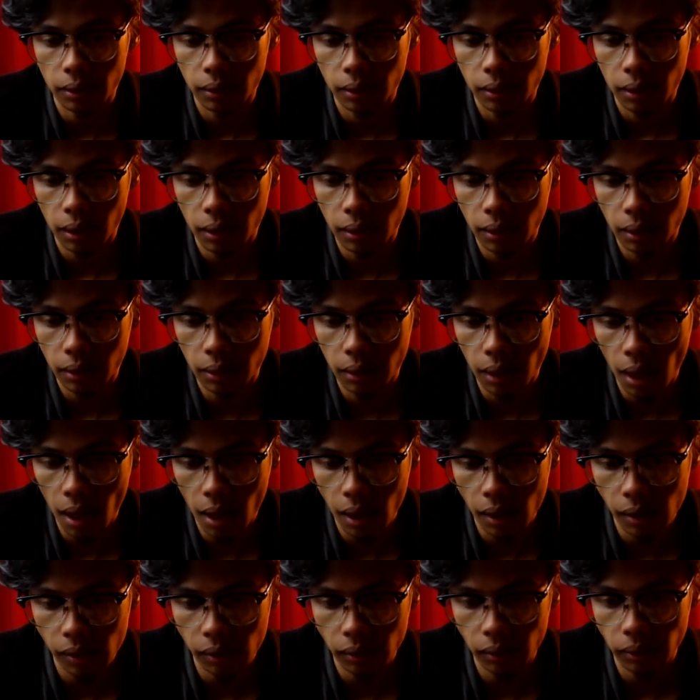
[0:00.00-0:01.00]

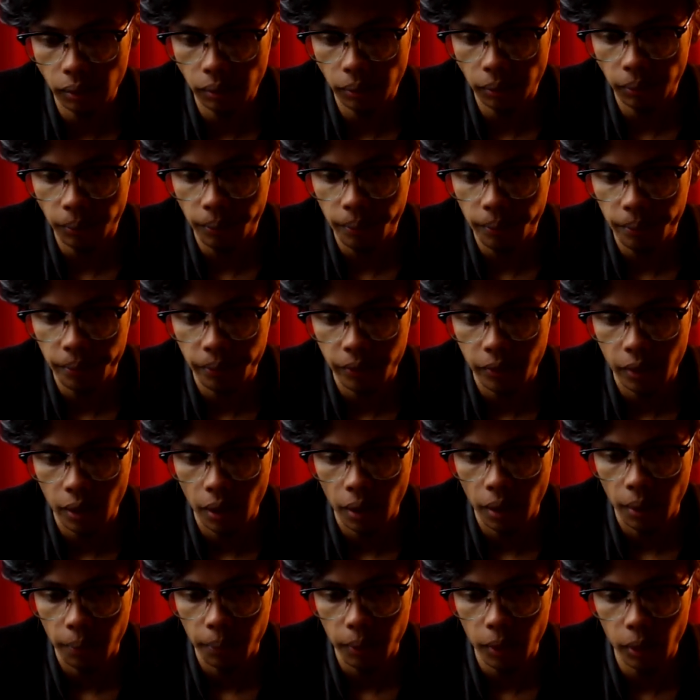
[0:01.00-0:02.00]
tentang
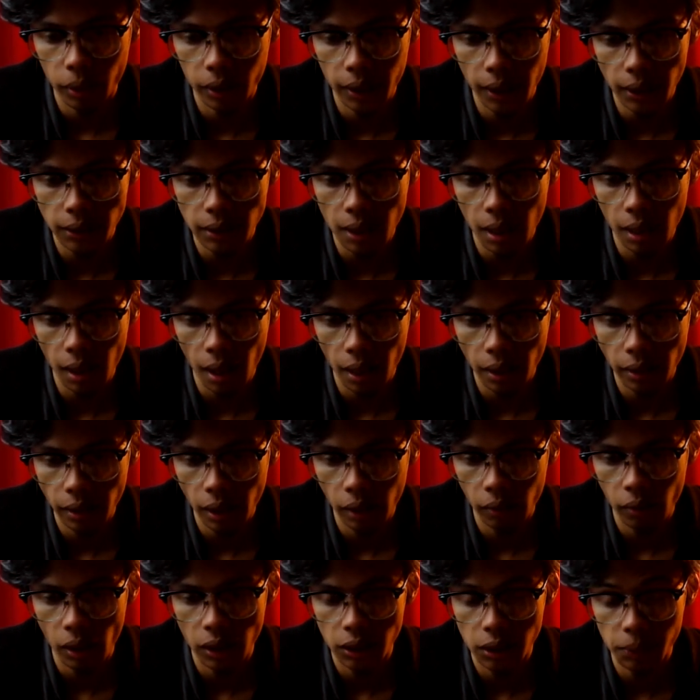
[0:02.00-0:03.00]
progres KKN
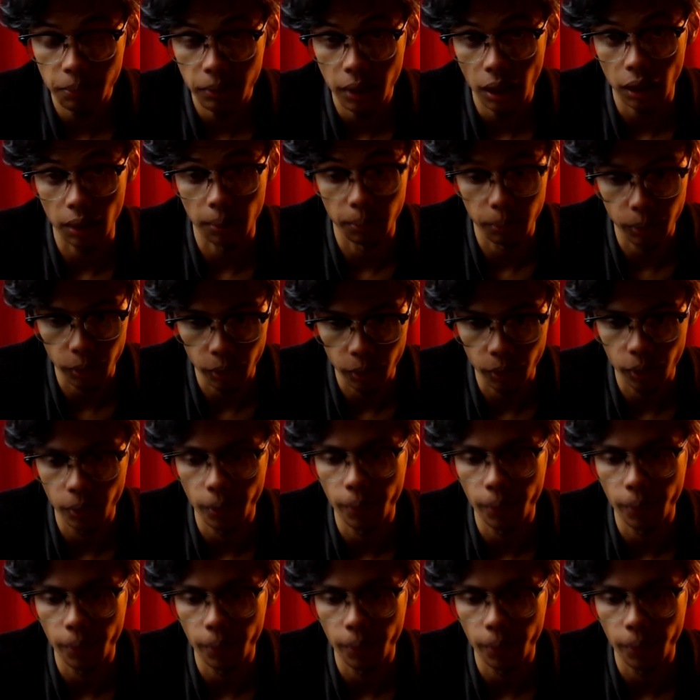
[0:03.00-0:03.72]
yang wajib ia tempuh.